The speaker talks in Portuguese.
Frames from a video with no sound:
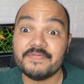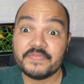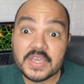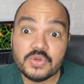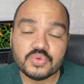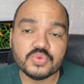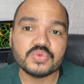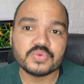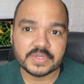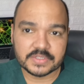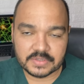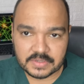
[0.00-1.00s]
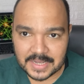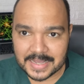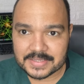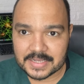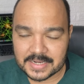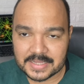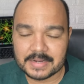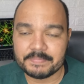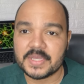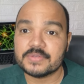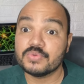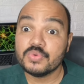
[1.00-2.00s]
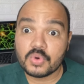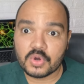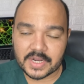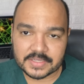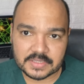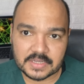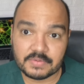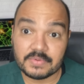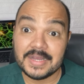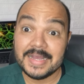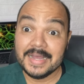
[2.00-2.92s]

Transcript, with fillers: vem junto com esse aceleramento do coração,